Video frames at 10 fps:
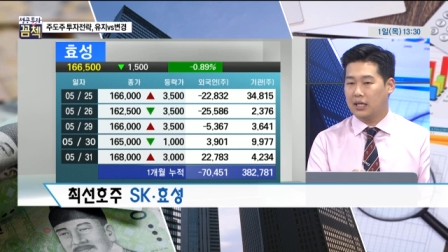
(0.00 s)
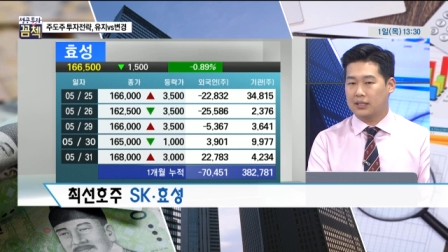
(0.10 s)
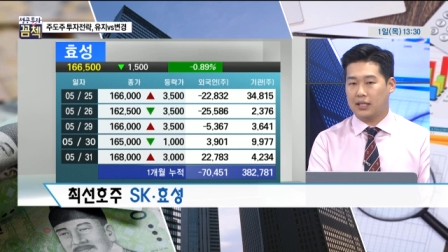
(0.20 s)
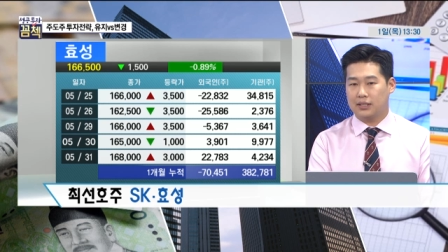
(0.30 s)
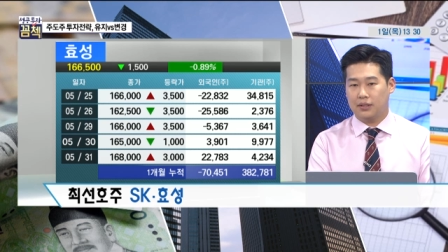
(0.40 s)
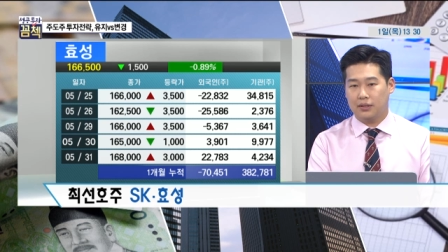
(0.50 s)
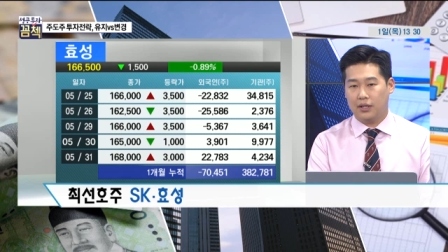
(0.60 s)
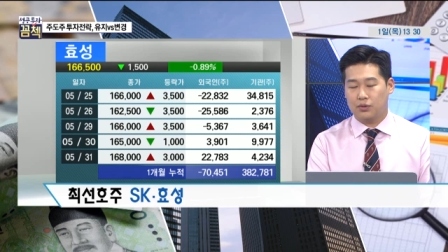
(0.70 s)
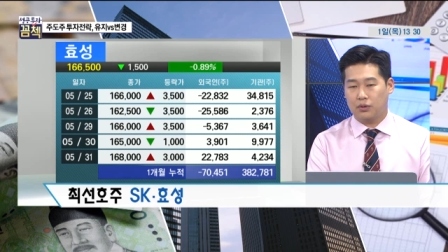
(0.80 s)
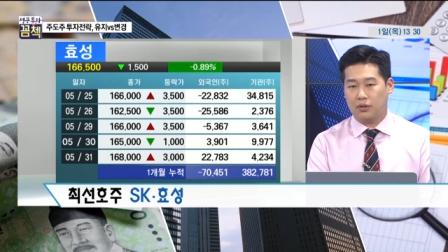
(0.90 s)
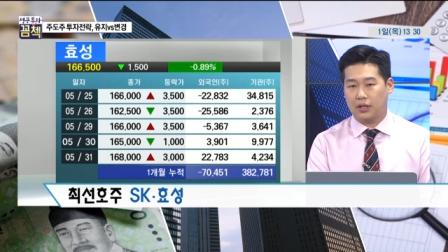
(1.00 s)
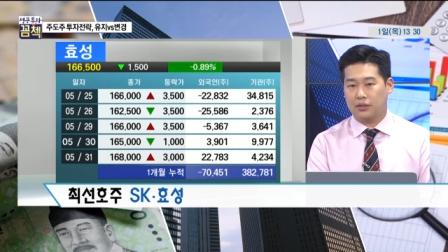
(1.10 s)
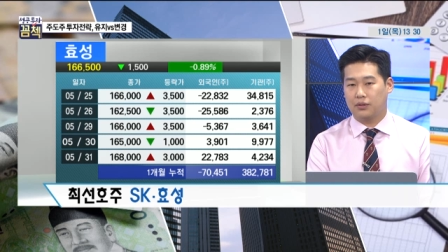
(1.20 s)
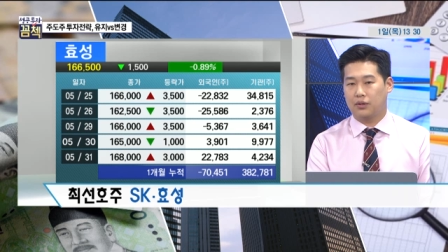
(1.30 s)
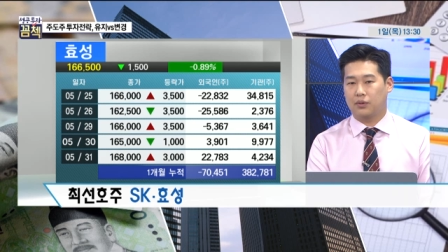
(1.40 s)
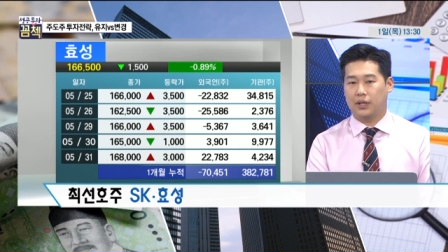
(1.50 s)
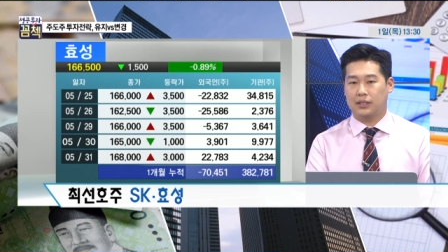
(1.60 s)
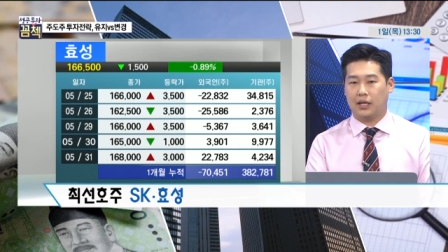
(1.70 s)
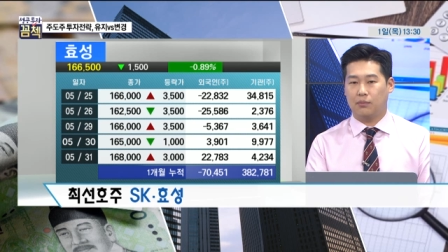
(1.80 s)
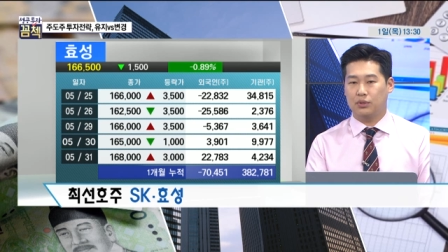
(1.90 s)
사실 현대중공업 같은 경우에
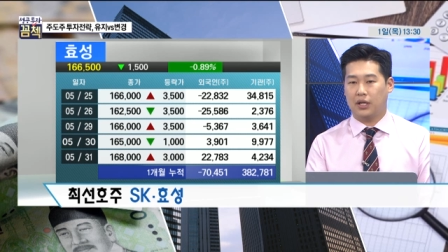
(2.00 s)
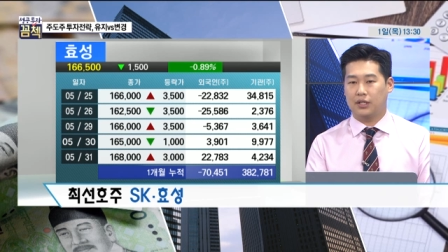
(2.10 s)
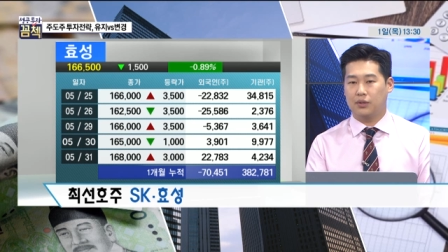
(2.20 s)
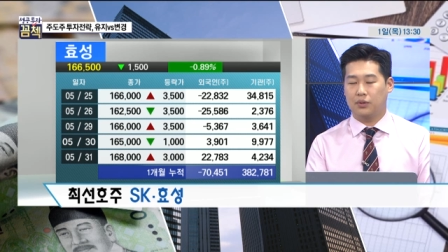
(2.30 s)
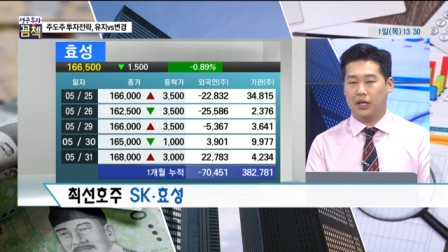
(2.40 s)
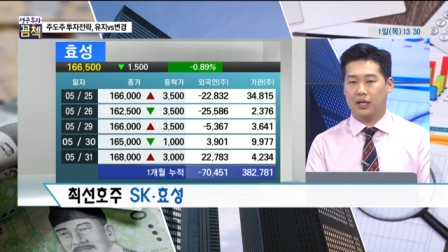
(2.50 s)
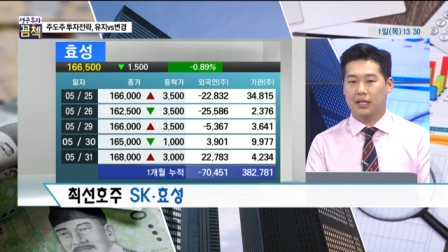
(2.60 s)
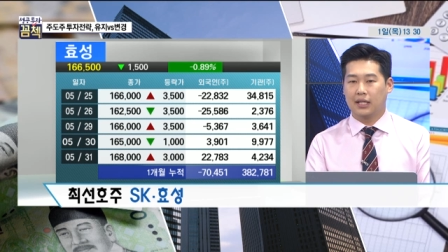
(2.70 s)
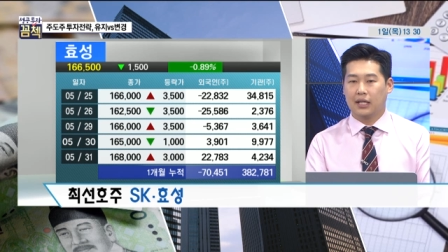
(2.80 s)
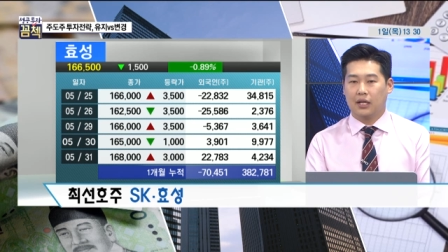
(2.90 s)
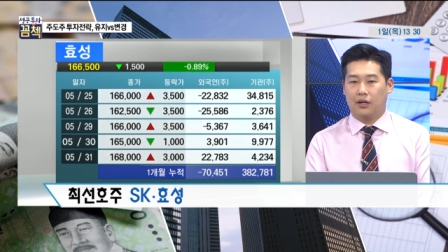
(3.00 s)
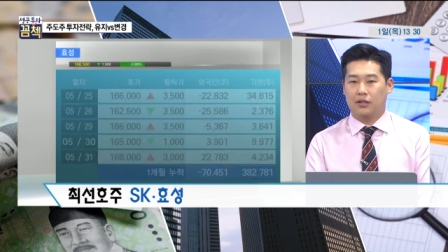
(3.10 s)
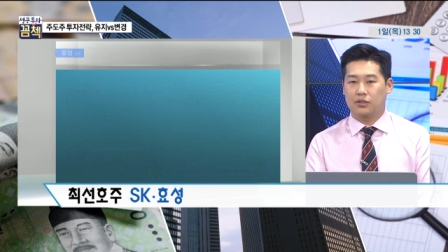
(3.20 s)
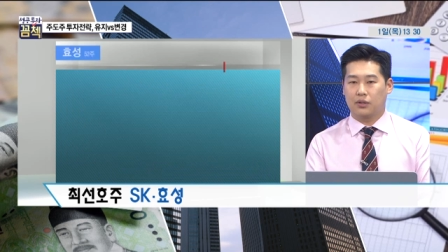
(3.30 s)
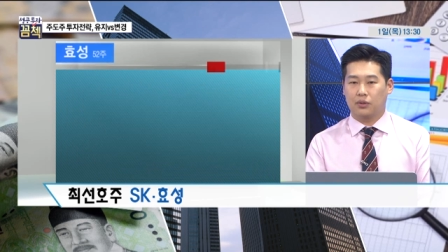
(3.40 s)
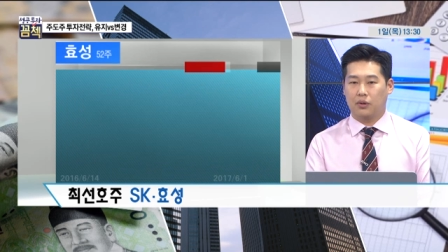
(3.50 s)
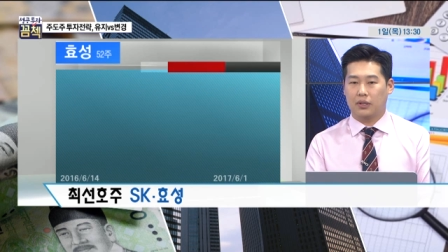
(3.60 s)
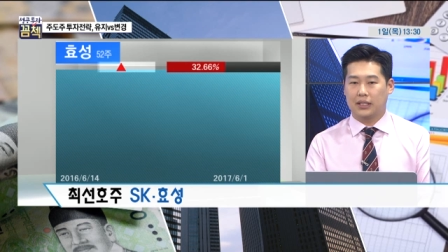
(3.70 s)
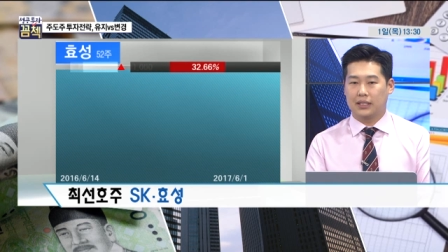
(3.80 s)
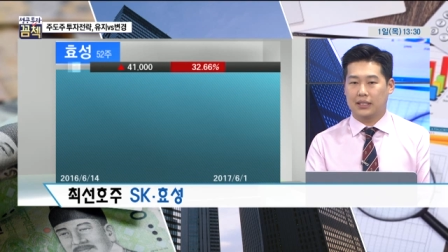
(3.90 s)
사업 분할 이후에 어느
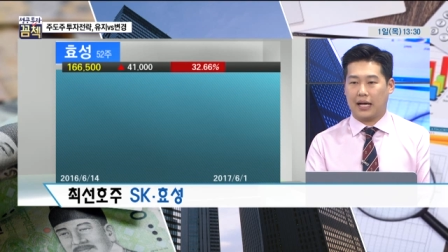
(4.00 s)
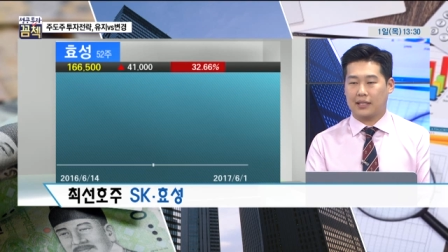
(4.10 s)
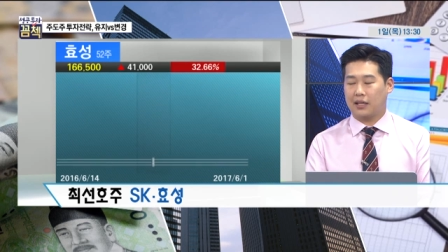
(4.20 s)
정도 그 각